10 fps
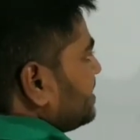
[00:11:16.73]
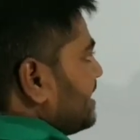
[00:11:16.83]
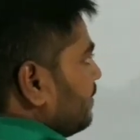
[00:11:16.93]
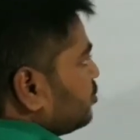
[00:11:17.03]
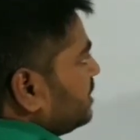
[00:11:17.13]
भी
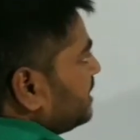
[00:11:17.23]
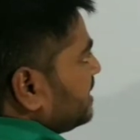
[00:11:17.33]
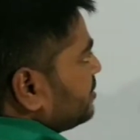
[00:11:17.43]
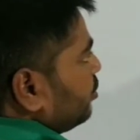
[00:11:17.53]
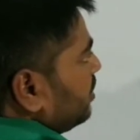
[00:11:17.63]
सेम उसी
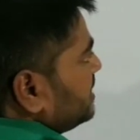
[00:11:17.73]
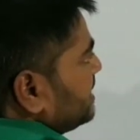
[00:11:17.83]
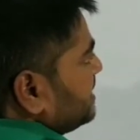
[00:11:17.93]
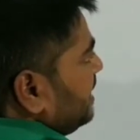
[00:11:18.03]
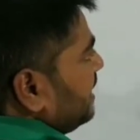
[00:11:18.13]
तरह से होगा
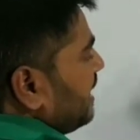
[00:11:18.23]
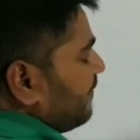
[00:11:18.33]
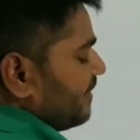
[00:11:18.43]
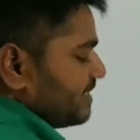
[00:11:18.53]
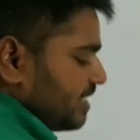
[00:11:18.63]
जैसे
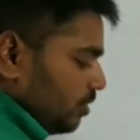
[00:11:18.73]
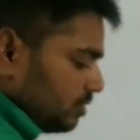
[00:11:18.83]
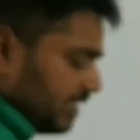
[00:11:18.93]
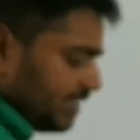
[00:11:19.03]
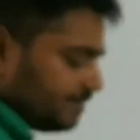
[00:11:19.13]
एफ एक्स का
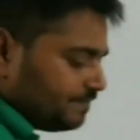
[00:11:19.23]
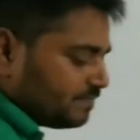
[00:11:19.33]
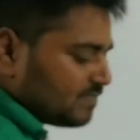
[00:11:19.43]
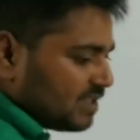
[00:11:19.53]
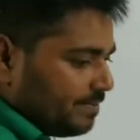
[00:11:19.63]
होता
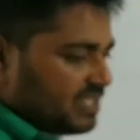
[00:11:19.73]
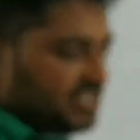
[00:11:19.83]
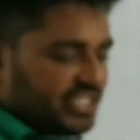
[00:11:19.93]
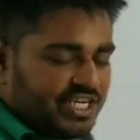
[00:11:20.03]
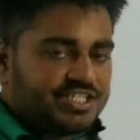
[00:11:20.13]
है
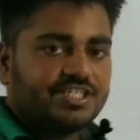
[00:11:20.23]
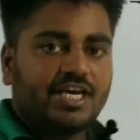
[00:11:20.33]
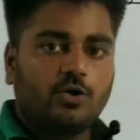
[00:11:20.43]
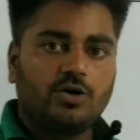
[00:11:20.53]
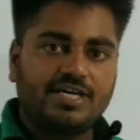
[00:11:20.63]
बस चेंज
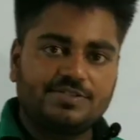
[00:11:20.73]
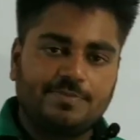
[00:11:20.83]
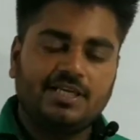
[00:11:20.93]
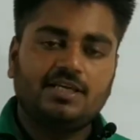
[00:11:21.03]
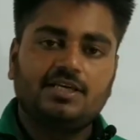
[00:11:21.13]
क्या होगा
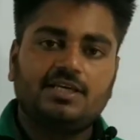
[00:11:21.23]
इसमें